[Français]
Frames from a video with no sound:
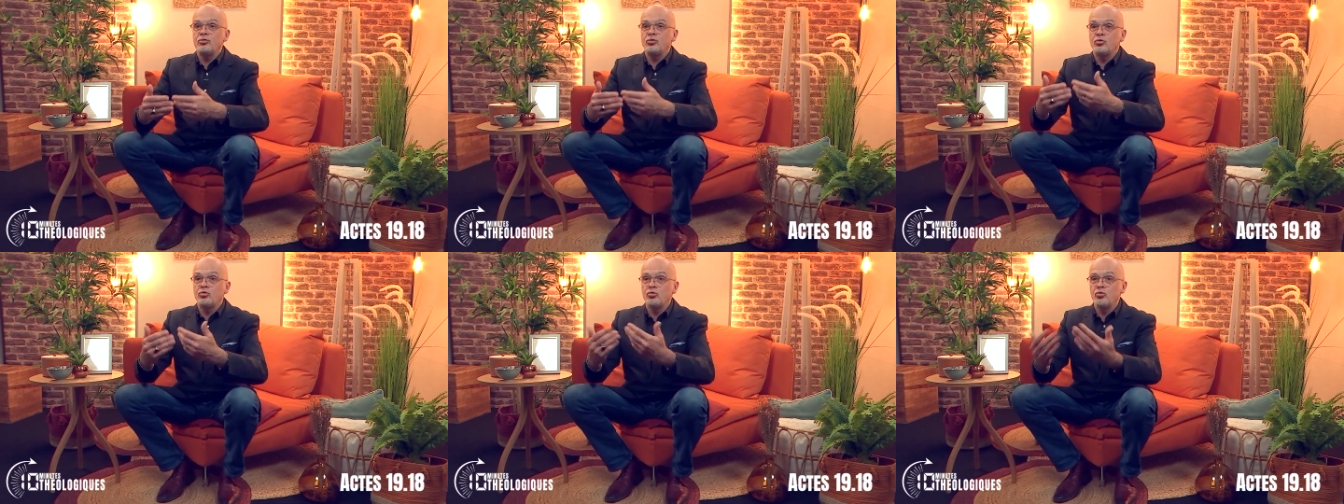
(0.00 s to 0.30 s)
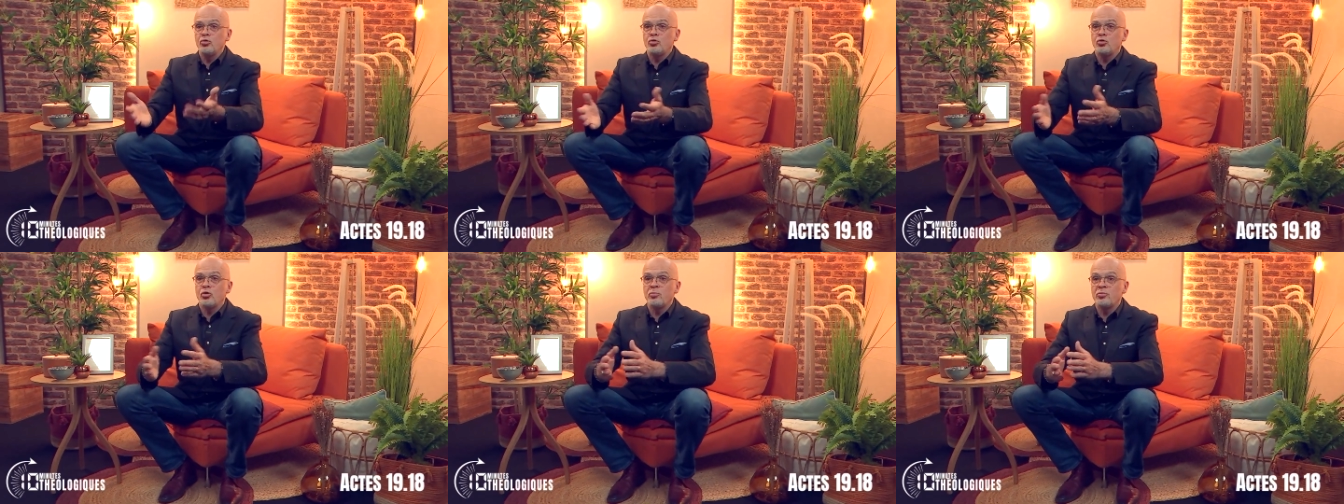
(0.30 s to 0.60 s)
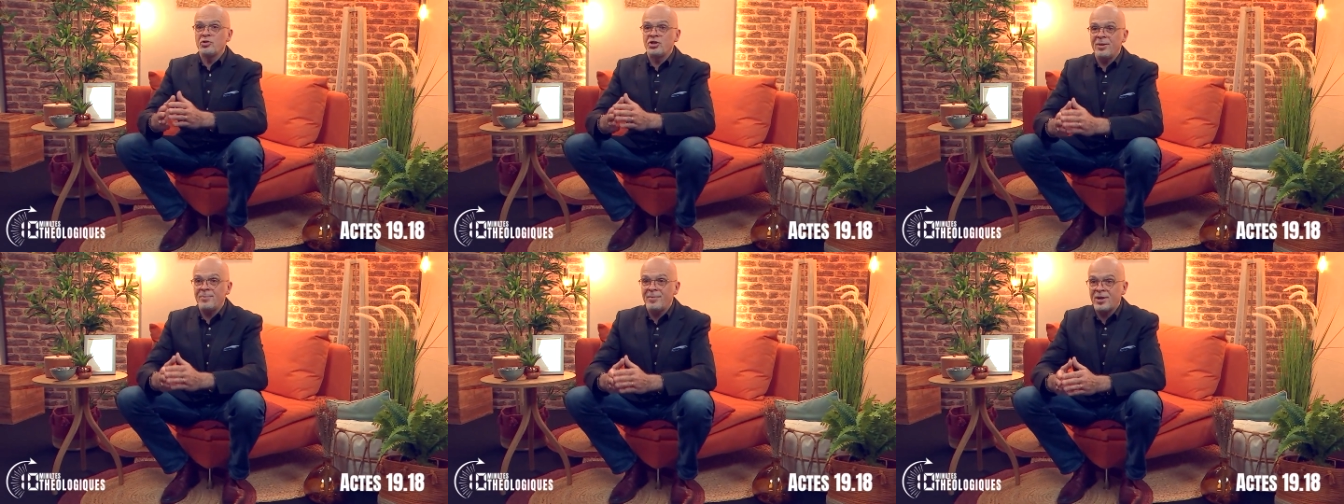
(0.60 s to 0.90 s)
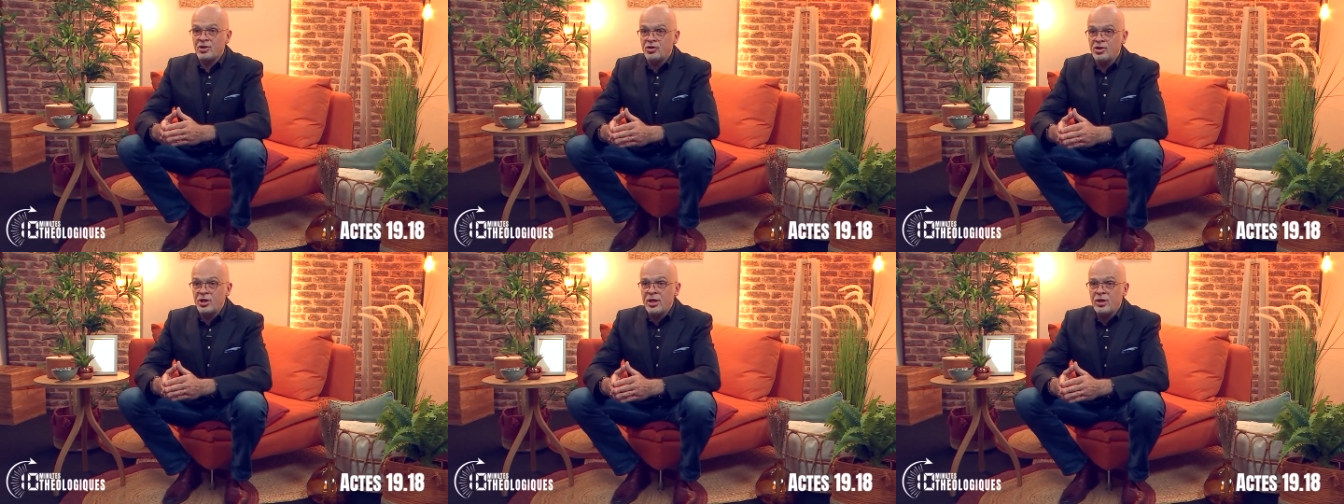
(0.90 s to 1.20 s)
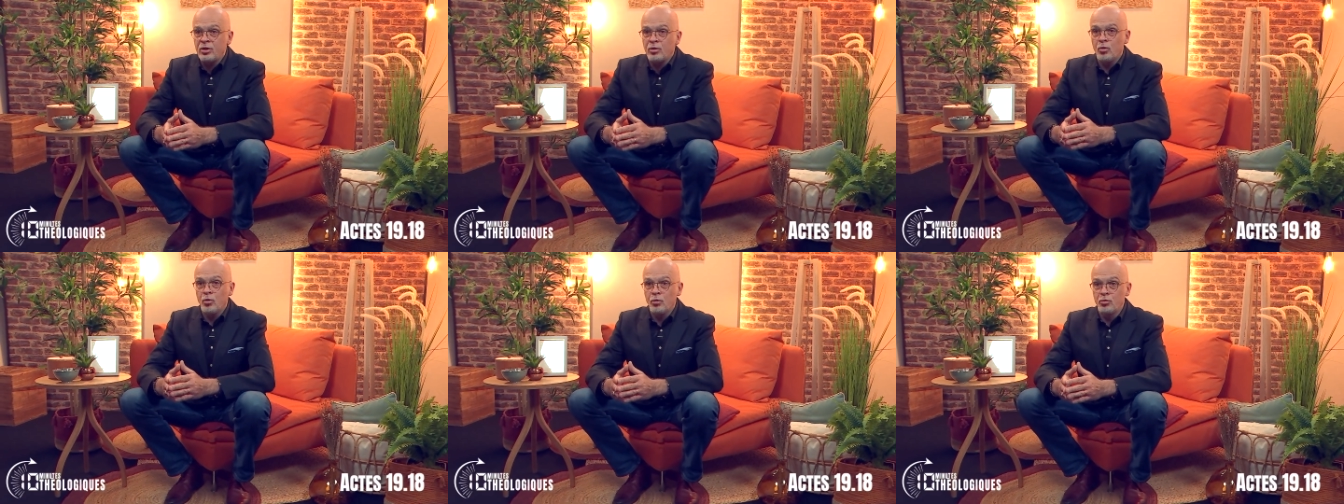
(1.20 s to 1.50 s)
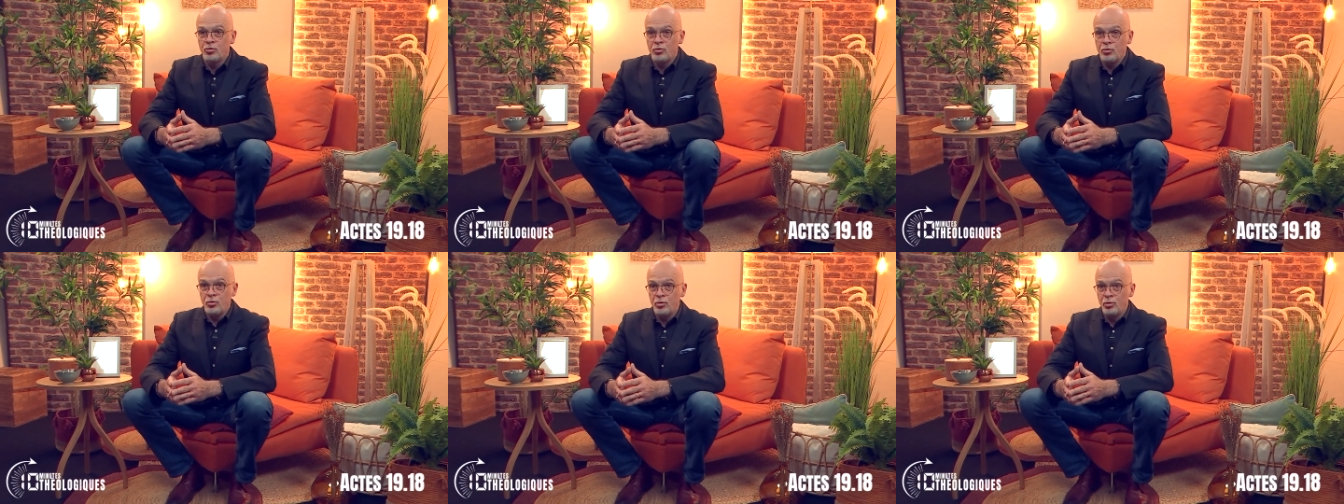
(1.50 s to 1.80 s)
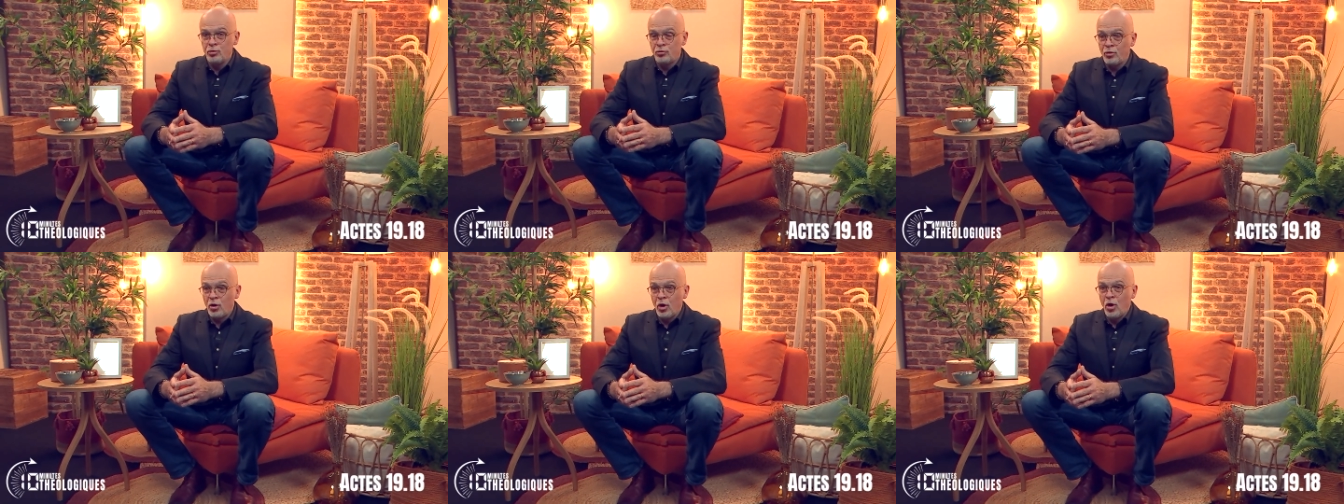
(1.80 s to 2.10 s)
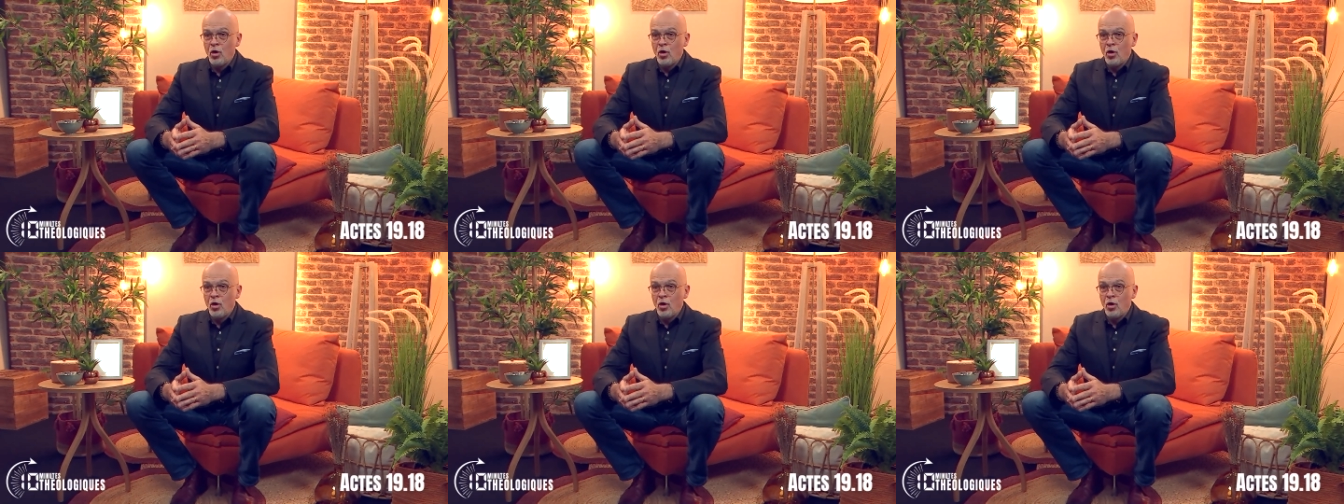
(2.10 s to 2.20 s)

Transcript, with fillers: de tout objet magique, occulte